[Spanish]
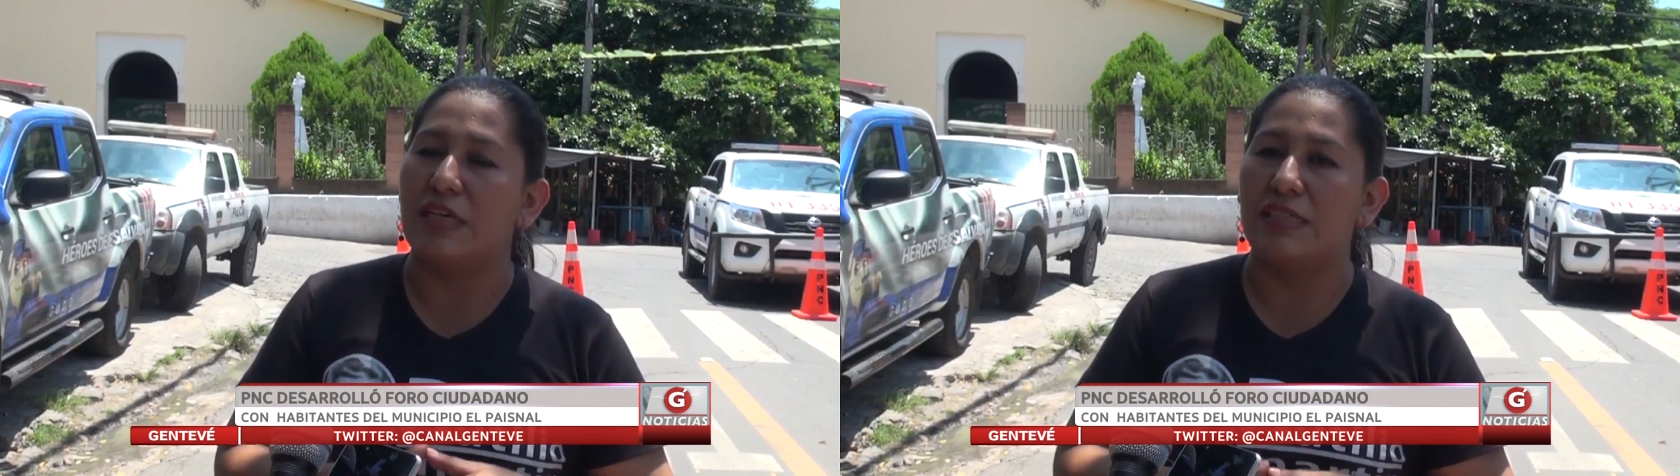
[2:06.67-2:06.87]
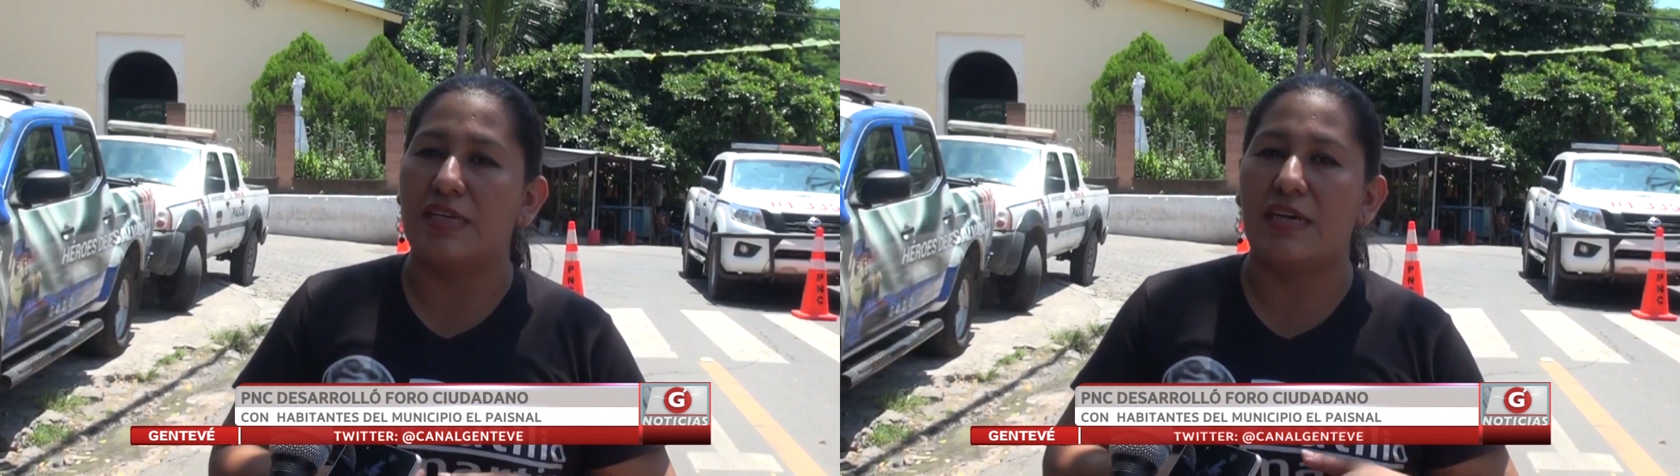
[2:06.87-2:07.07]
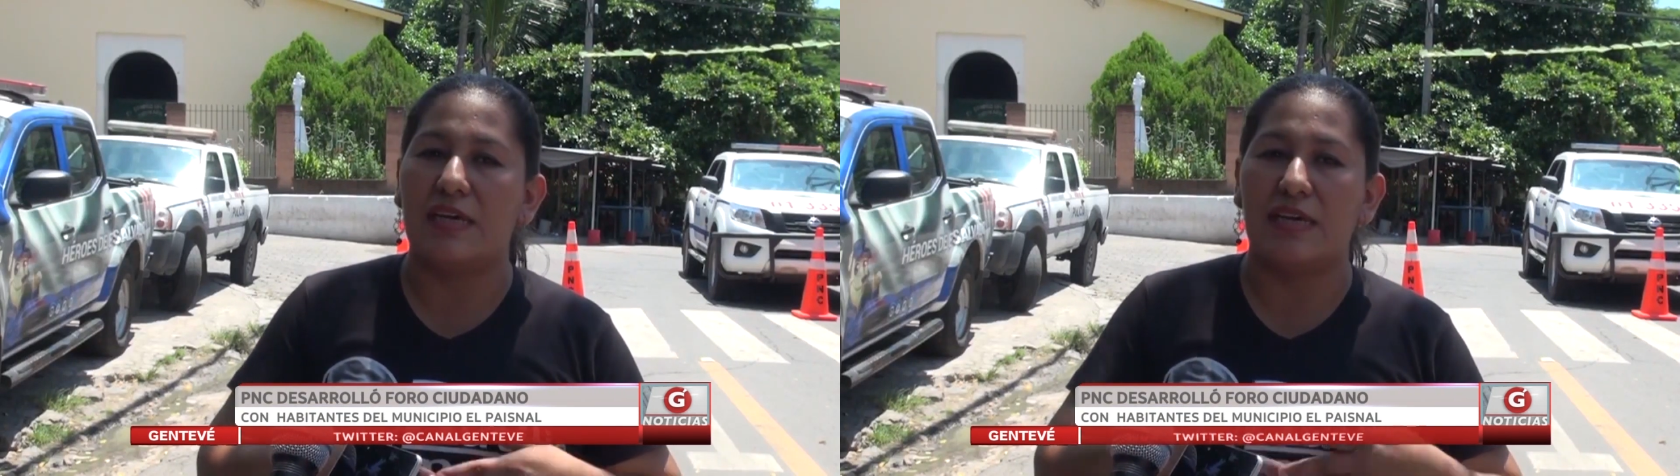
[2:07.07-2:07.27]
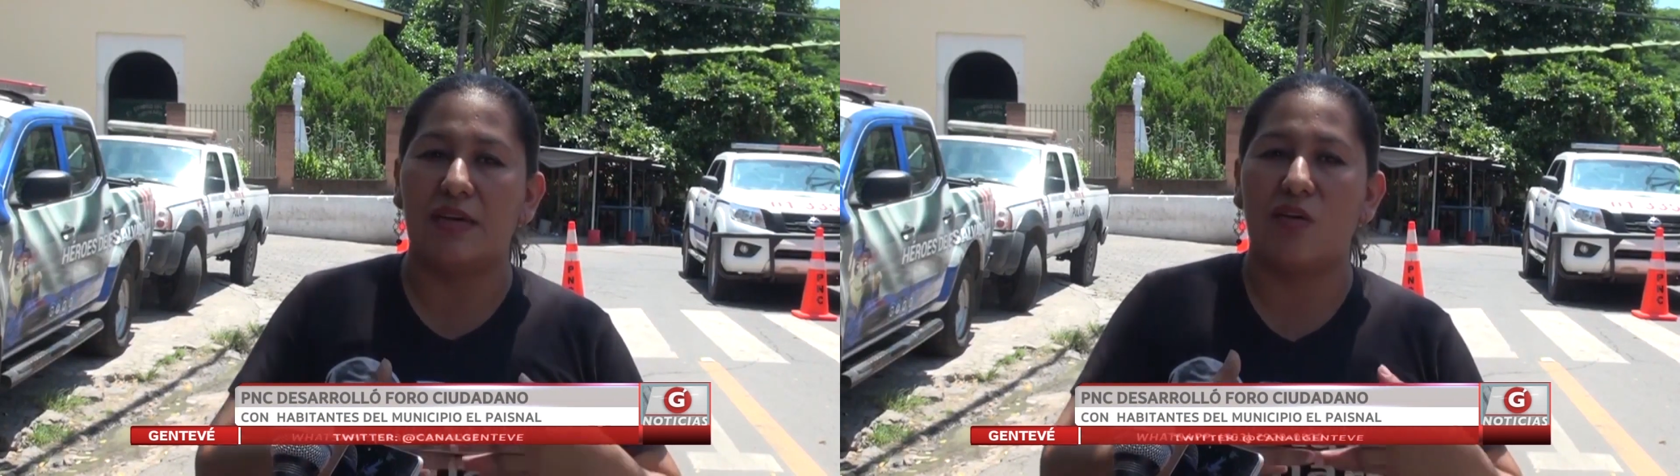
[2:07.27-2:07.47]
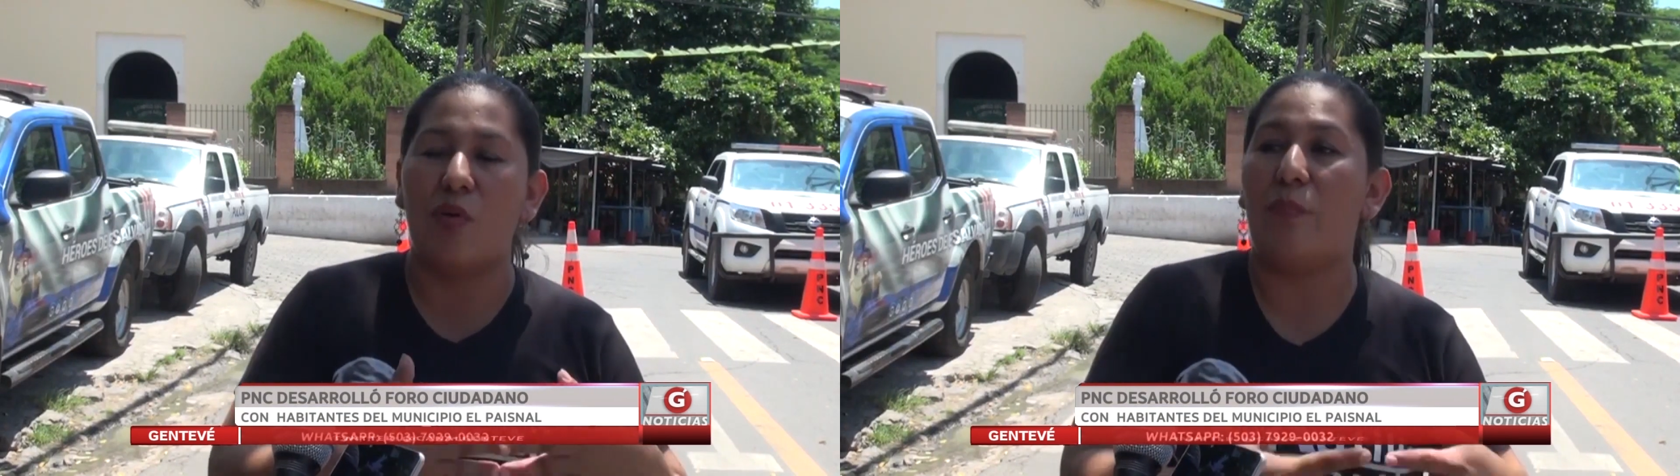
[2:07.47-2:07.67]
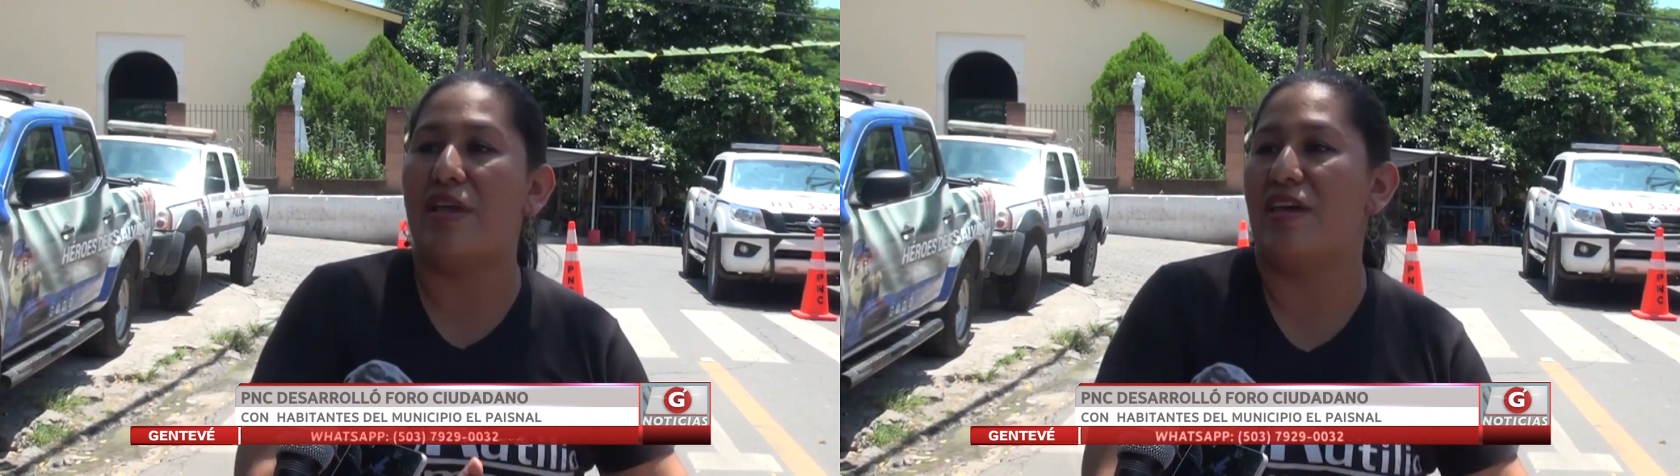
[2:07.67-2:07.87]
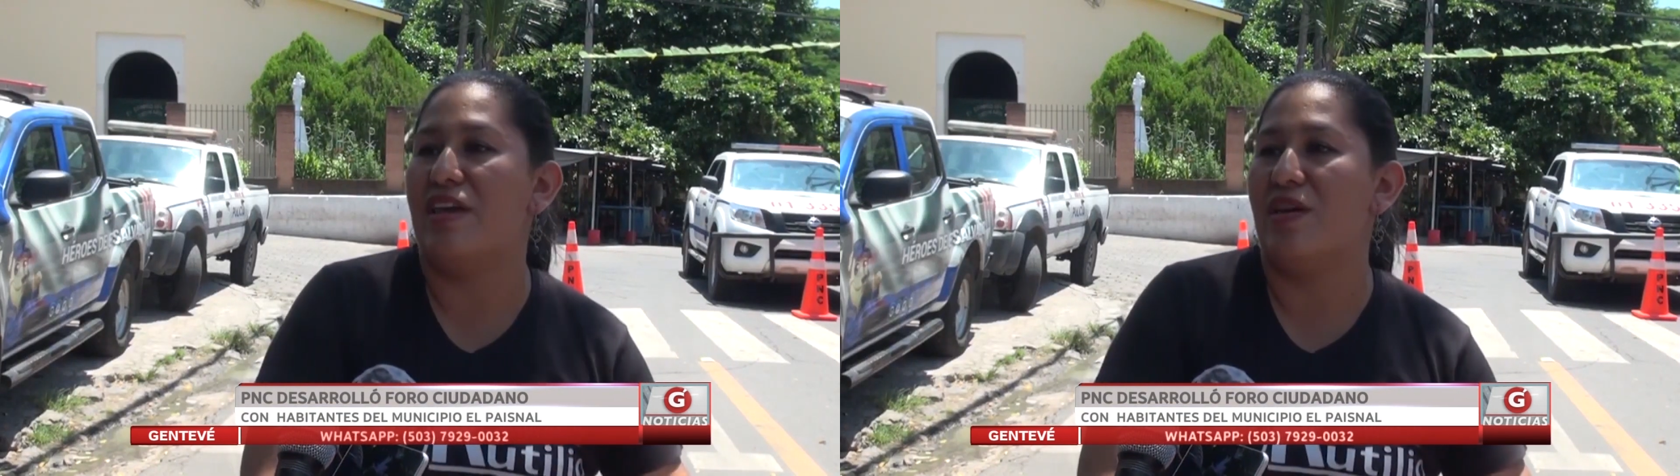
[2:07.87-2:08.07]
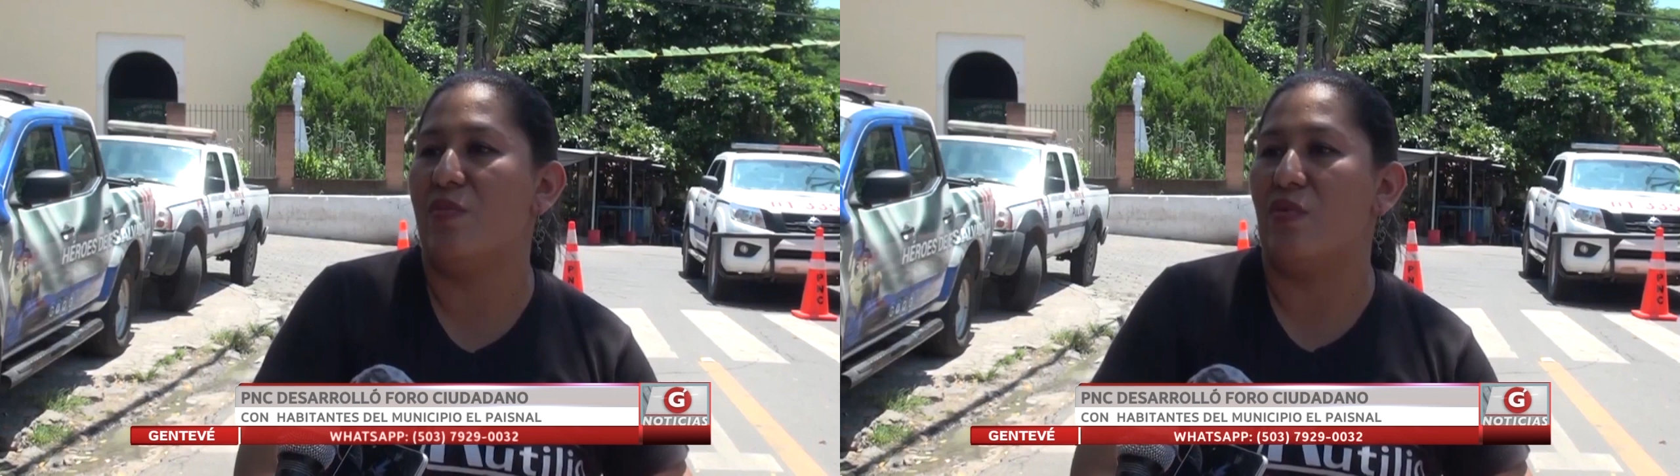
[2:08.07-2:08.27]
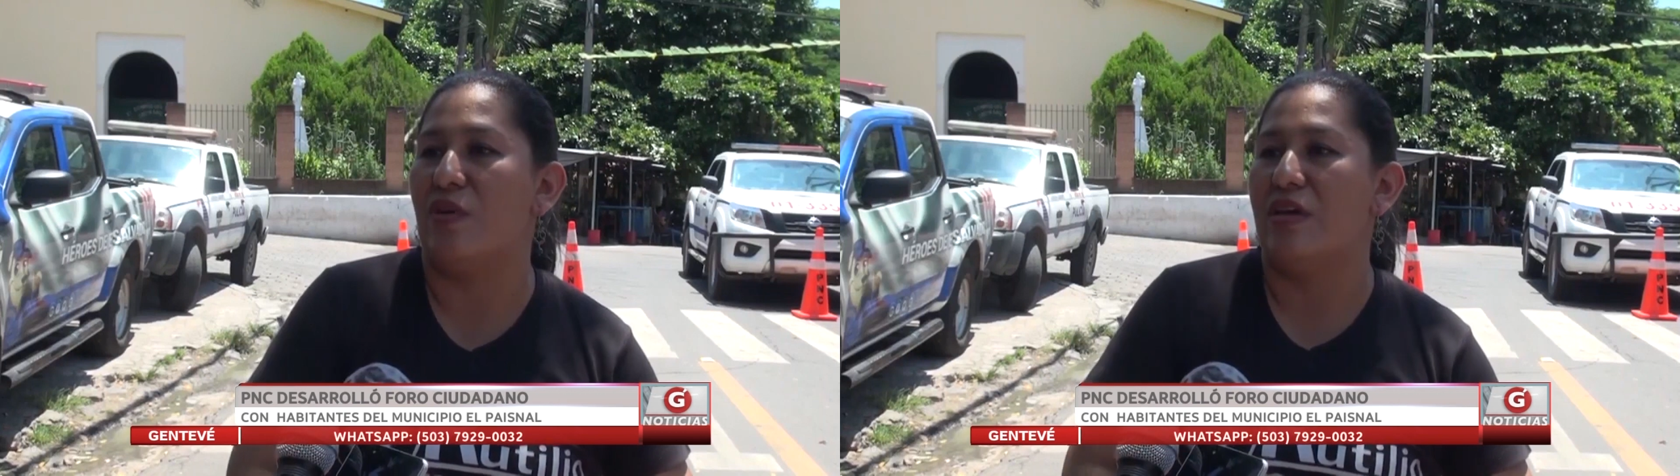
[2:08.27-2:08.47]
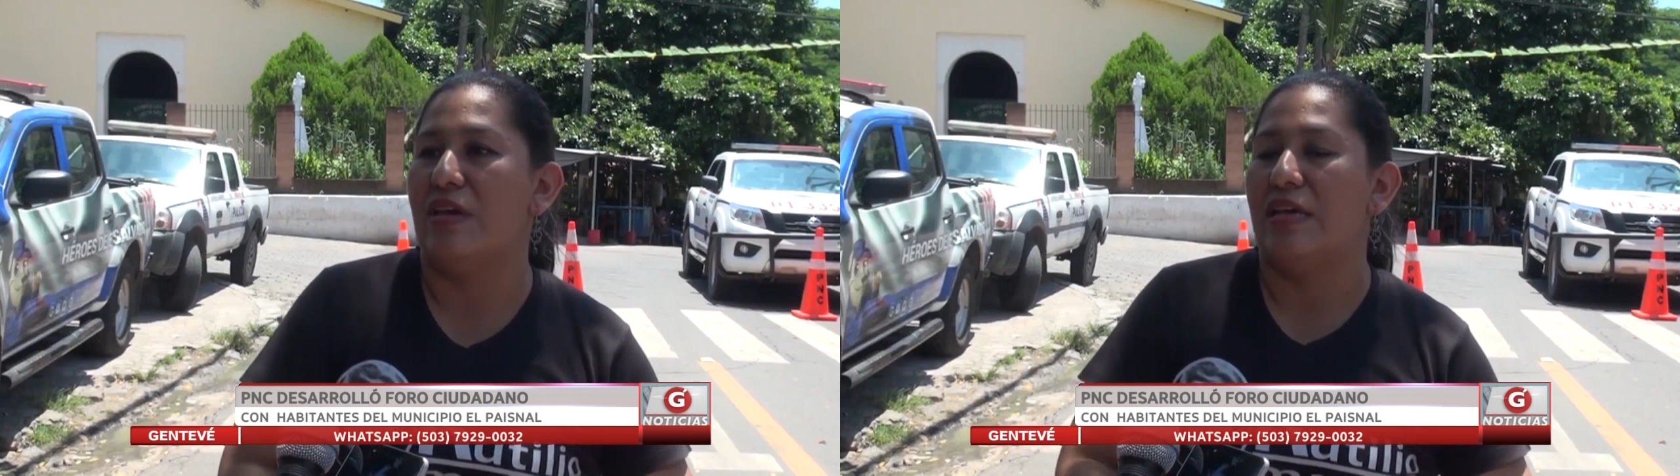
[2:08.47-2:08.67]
ese compañerismo,